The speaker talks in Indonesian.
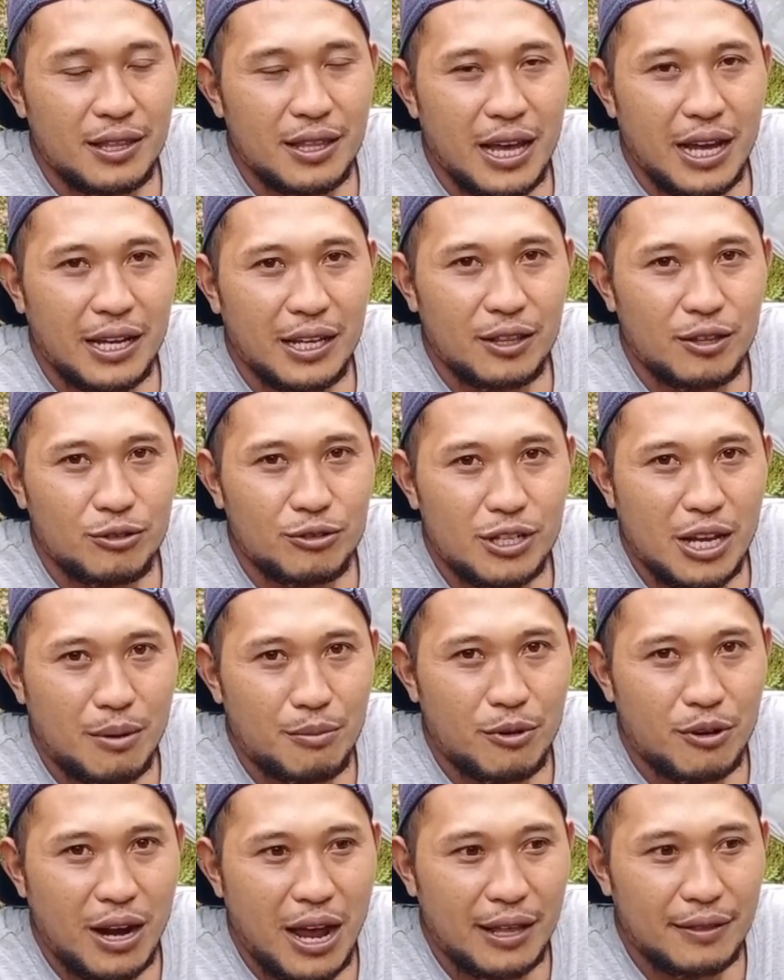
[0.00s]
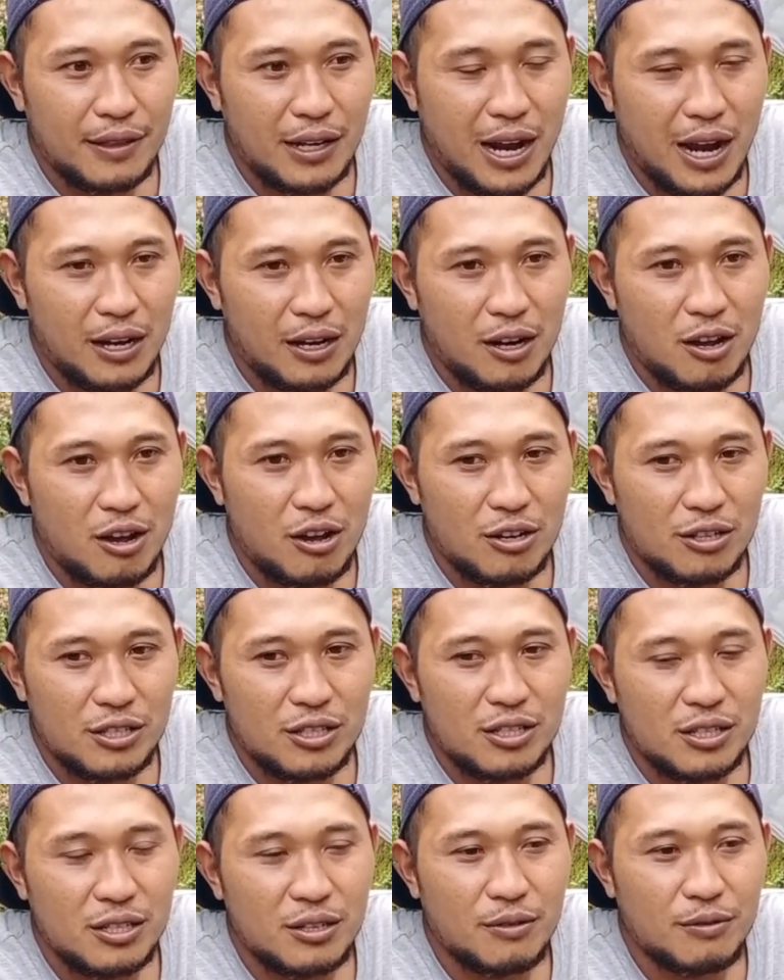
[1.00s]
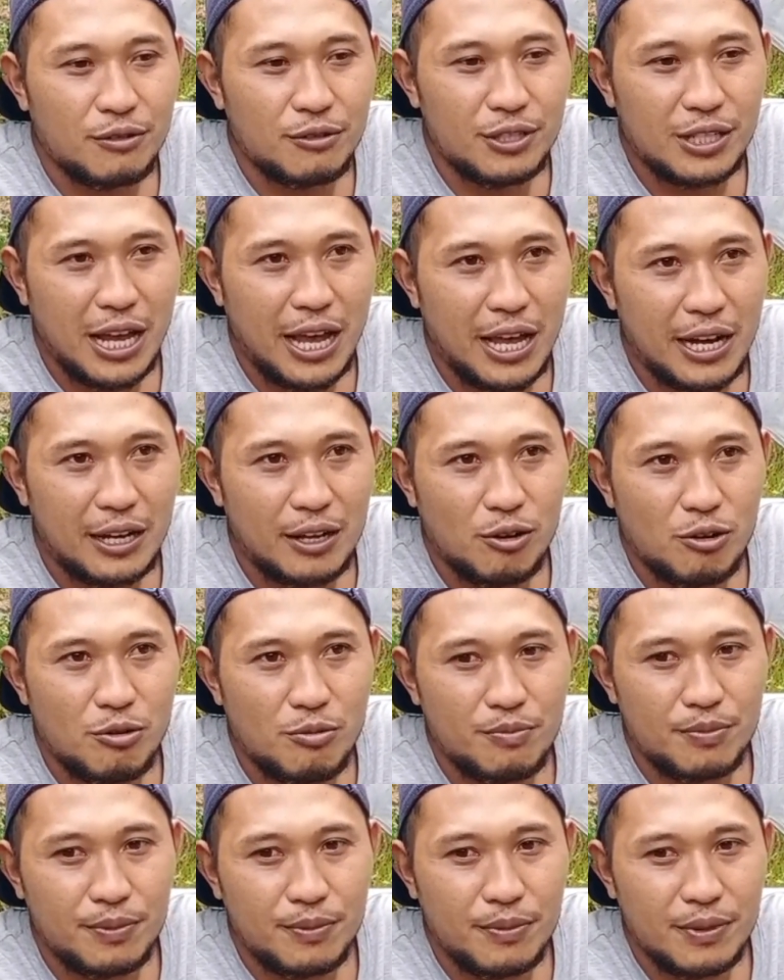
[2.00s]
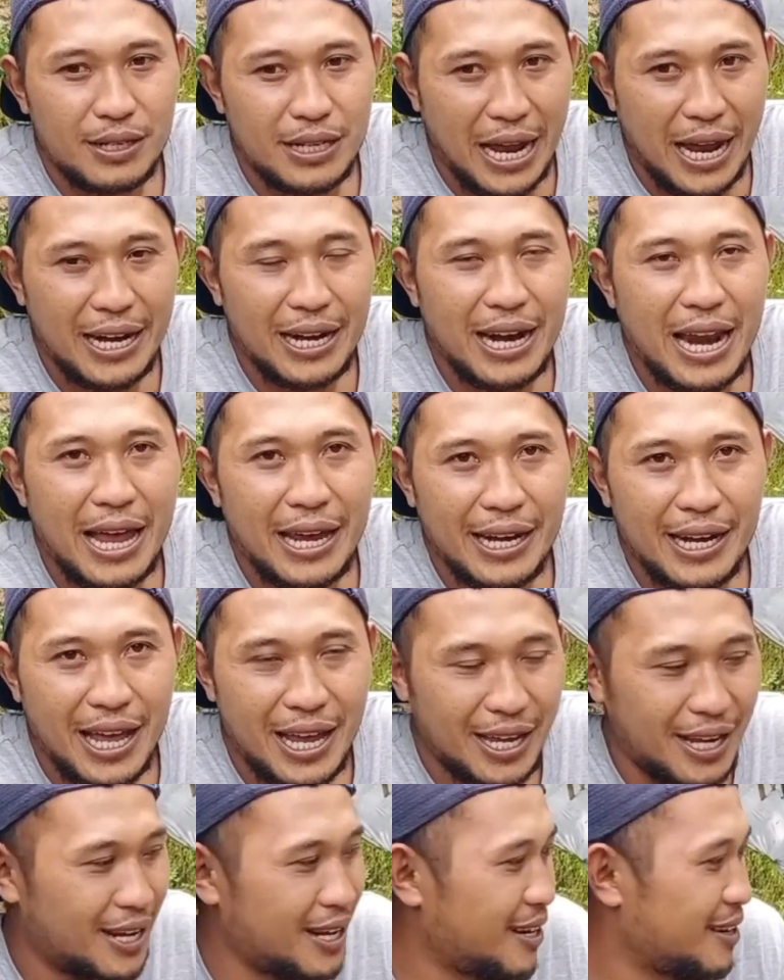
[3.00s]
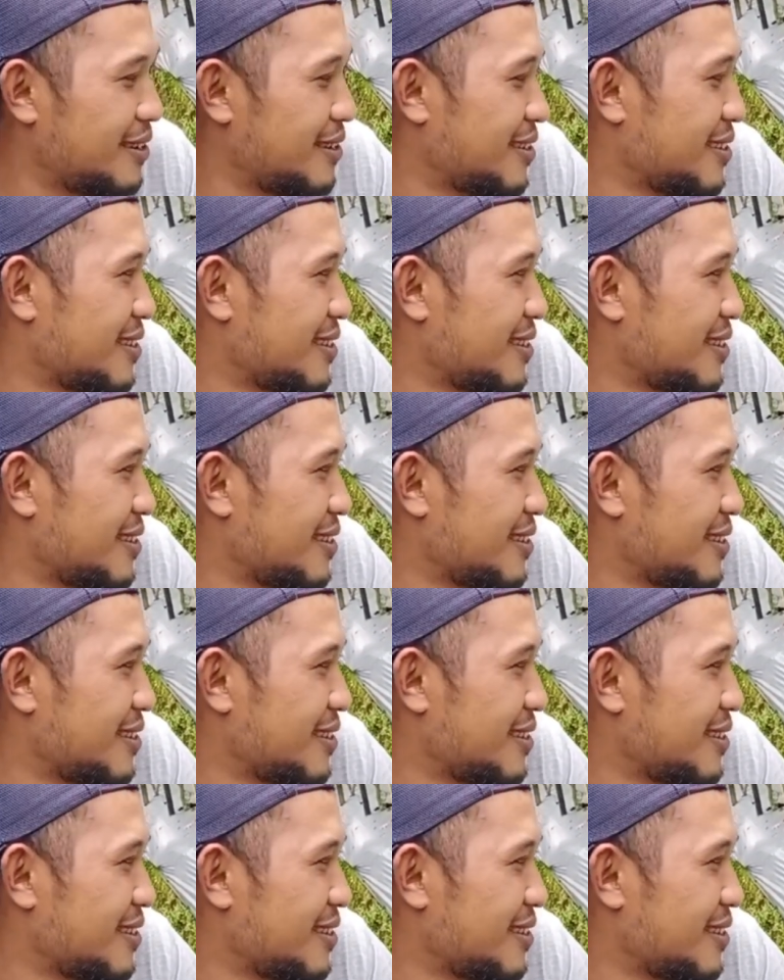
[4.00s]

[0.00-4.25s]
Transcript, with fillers: entah itu jamur antraknos, fusarium dan lain-lain.